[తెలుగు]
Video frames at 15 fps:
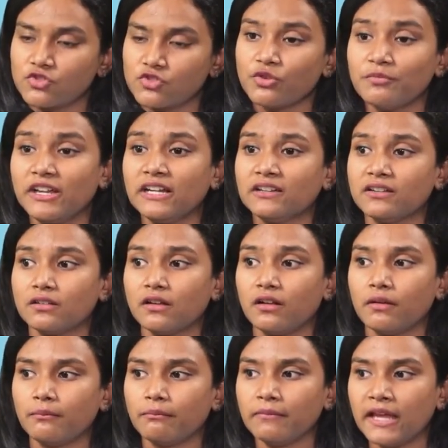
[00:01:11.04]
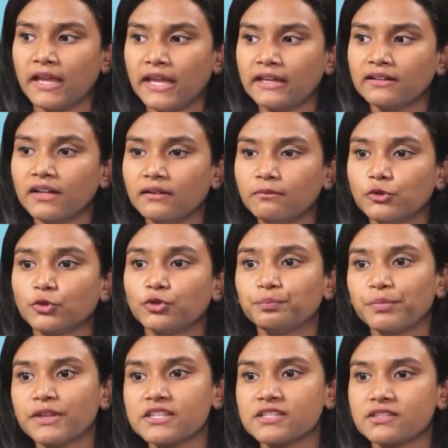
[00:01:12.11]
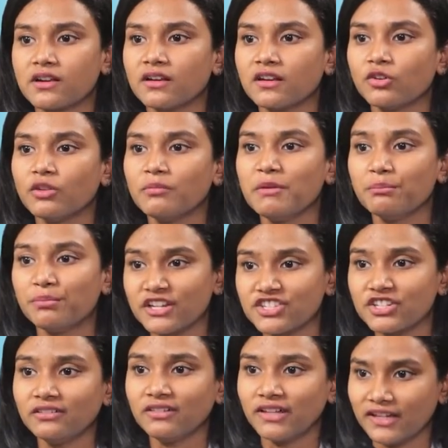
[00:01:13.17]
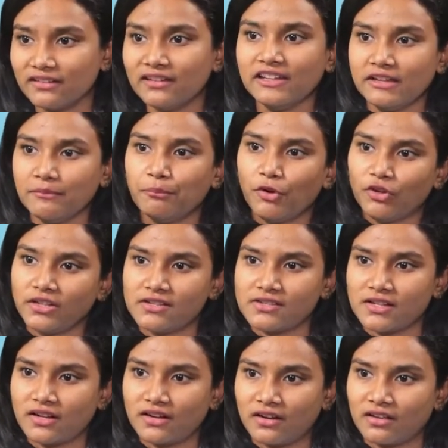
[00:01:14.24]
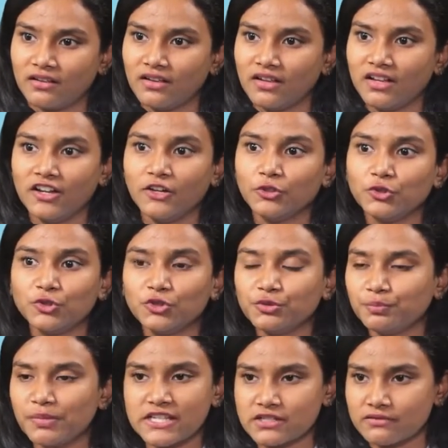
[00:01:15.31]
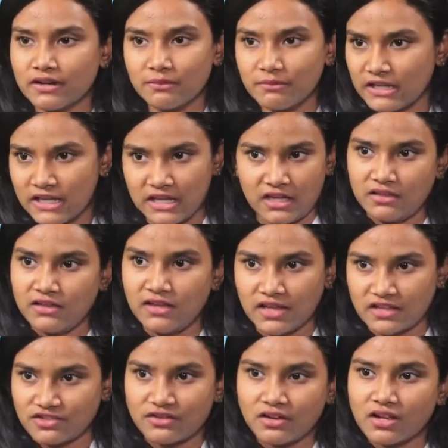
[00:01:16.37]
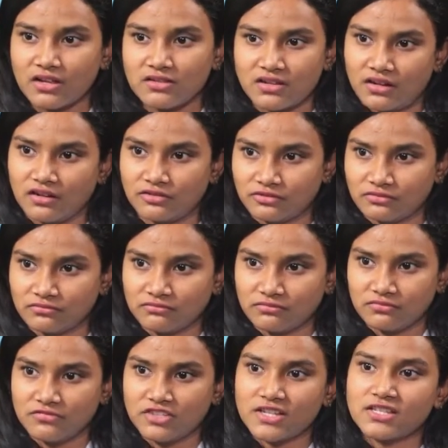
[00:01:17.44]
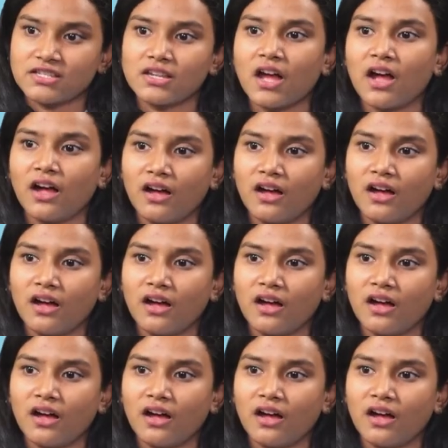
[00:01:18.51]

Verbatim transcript: సో ఇట్ మెయిన్గా టూత్పేస్ట్ కన్నా కూడా మీ బ్రషింగ్ టెక్నిక్ ఇంపార్టెన్స్ అక్కడ టూత్పేస్ట్ వల్ల మీకు ఏది ఎక్స్ట్రాగా జరగదు జస్ట్